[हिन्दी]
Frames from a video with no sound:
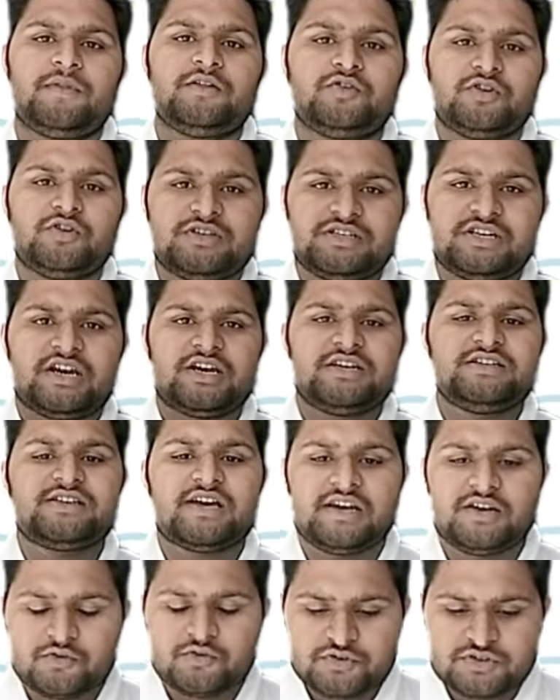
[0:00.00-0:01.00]
तो ऐसे कई
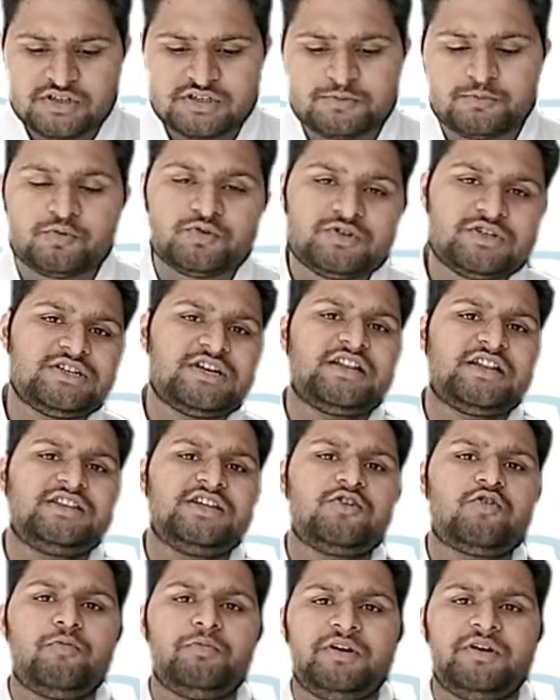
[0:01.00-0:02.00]
सारे क्वेश्चन पूछे जाते
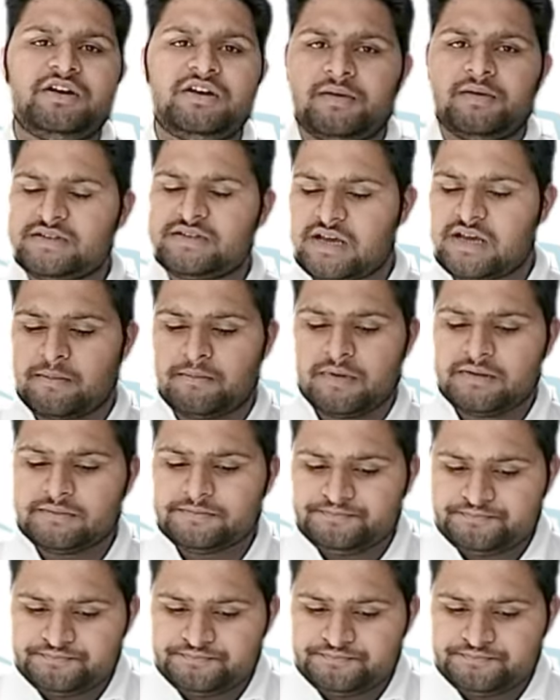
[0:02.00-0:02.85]
हैं कॉम्पिटिटिव एग्जाम में